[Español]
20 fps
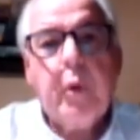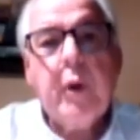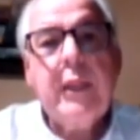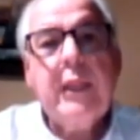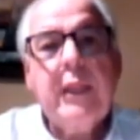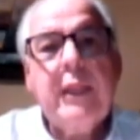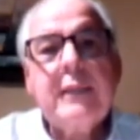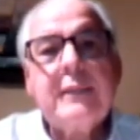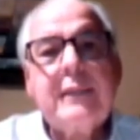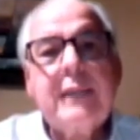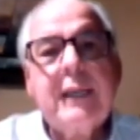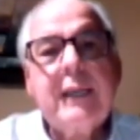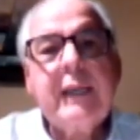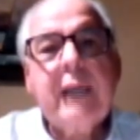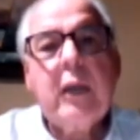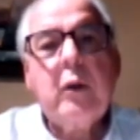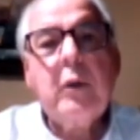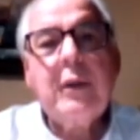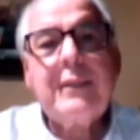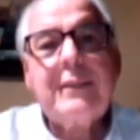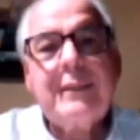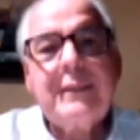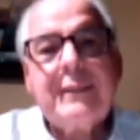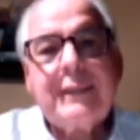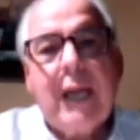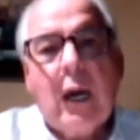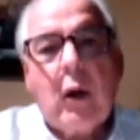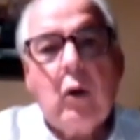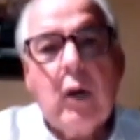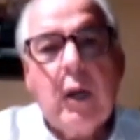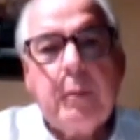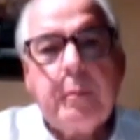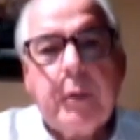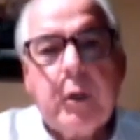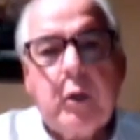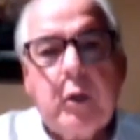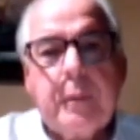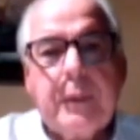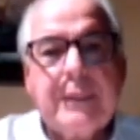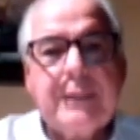Puede ser que no exista ahora,
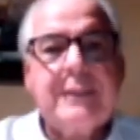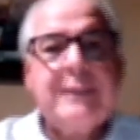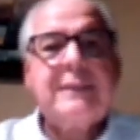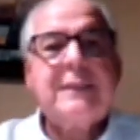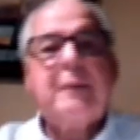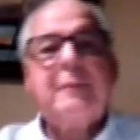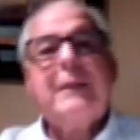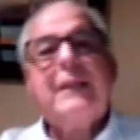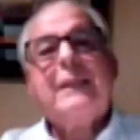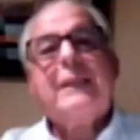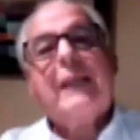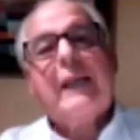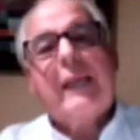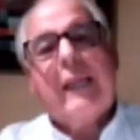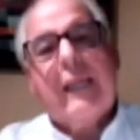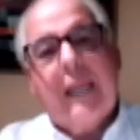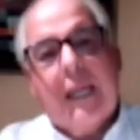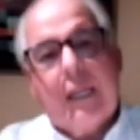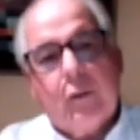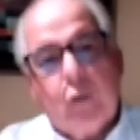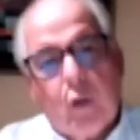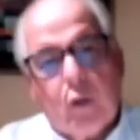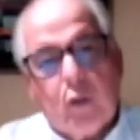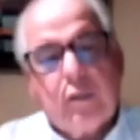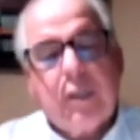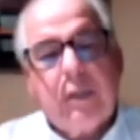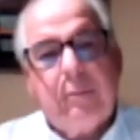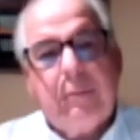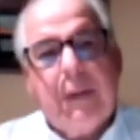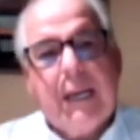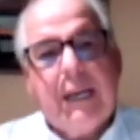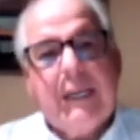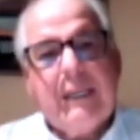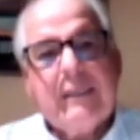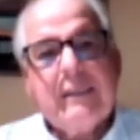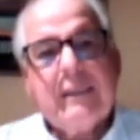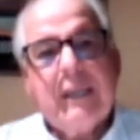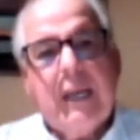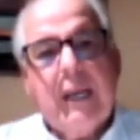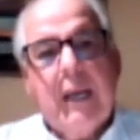pero precisamente quedan dos
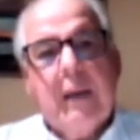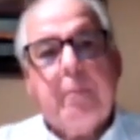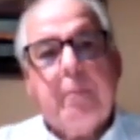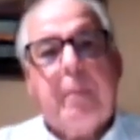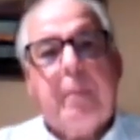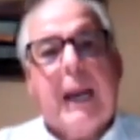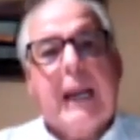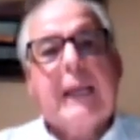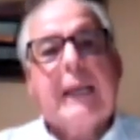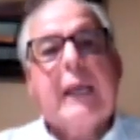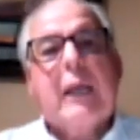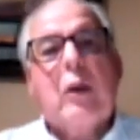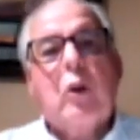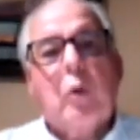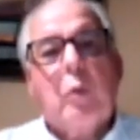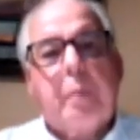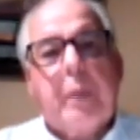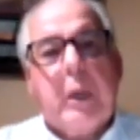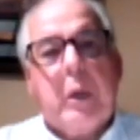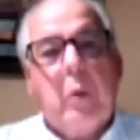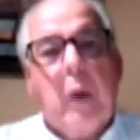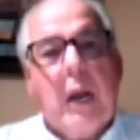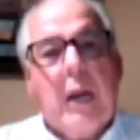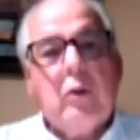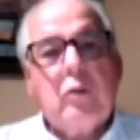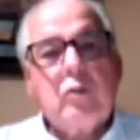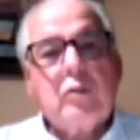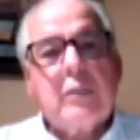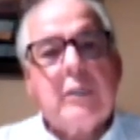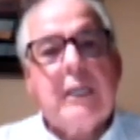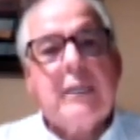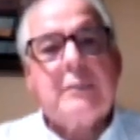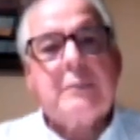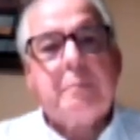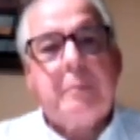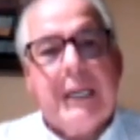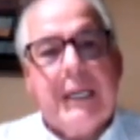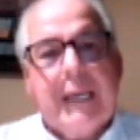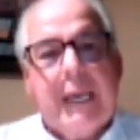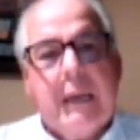semanas para que los peruanos le
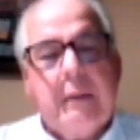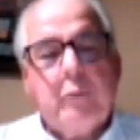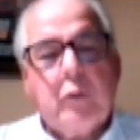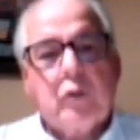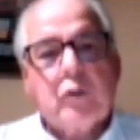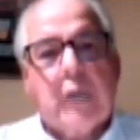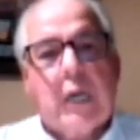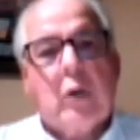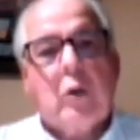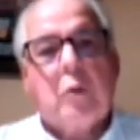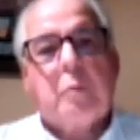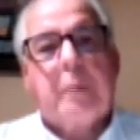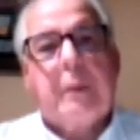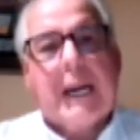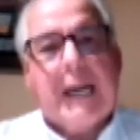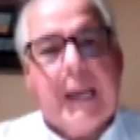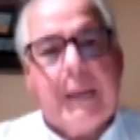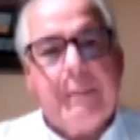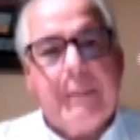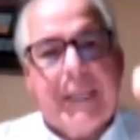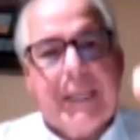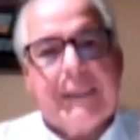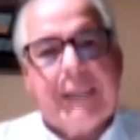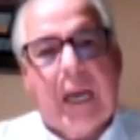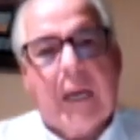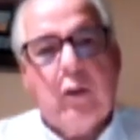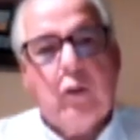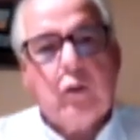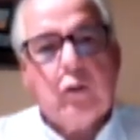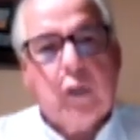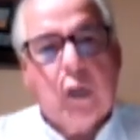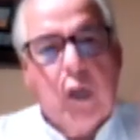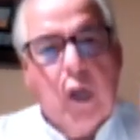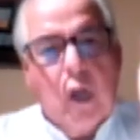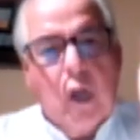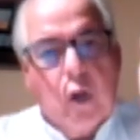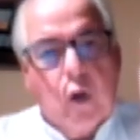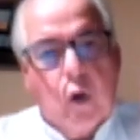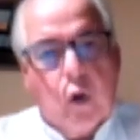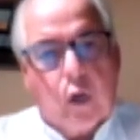expliquemos a los parlamentarios,
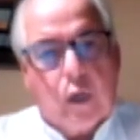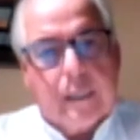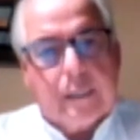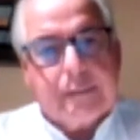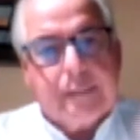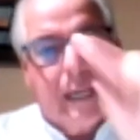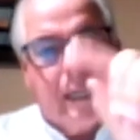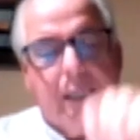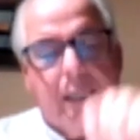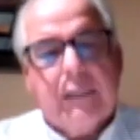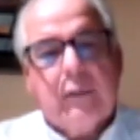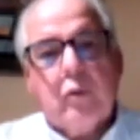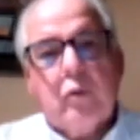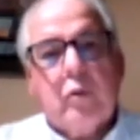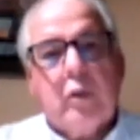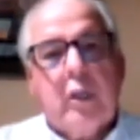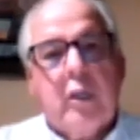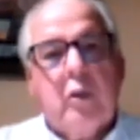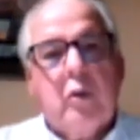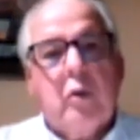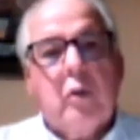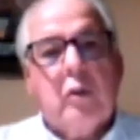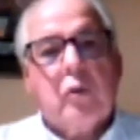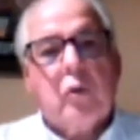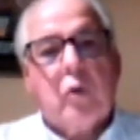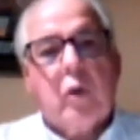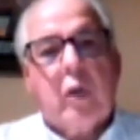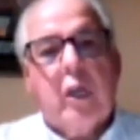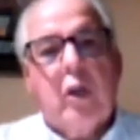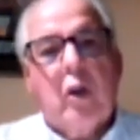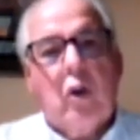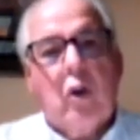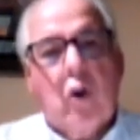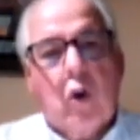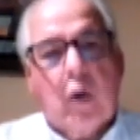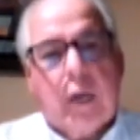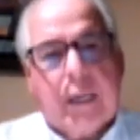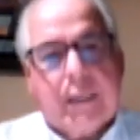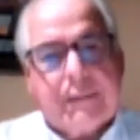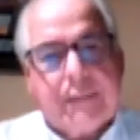los que están en Trujillo, en Trujillo,
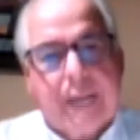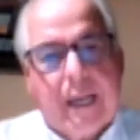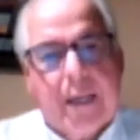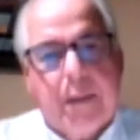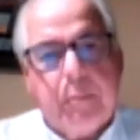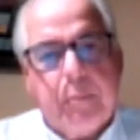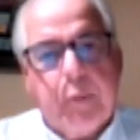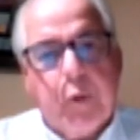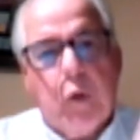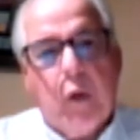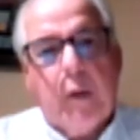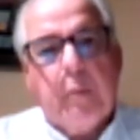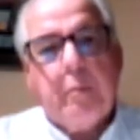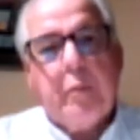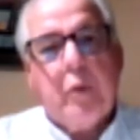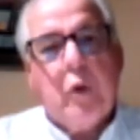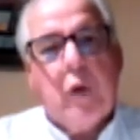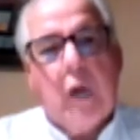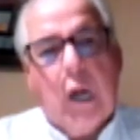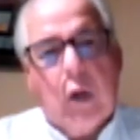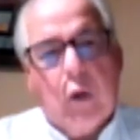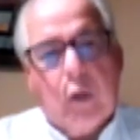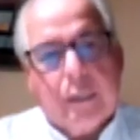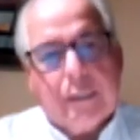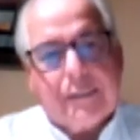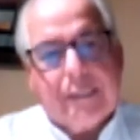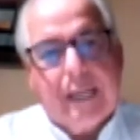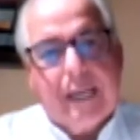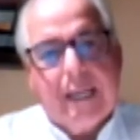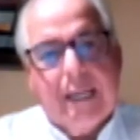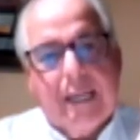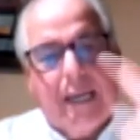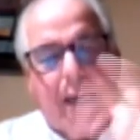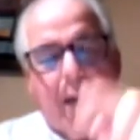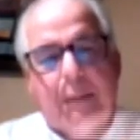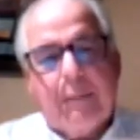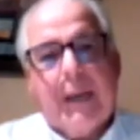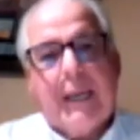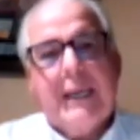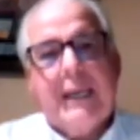los que están en Piura, en Piura, los que están en
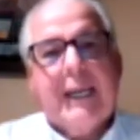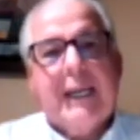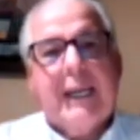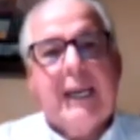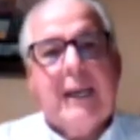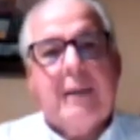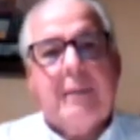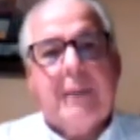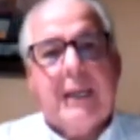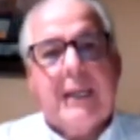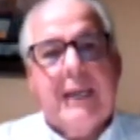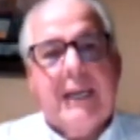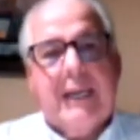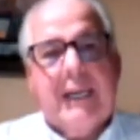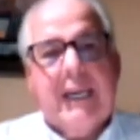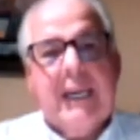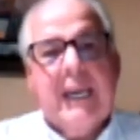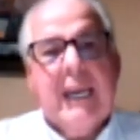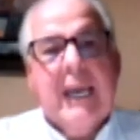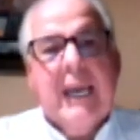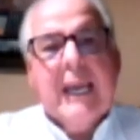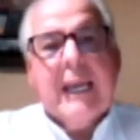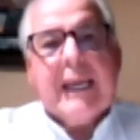Lambayeque, en Lambayeque,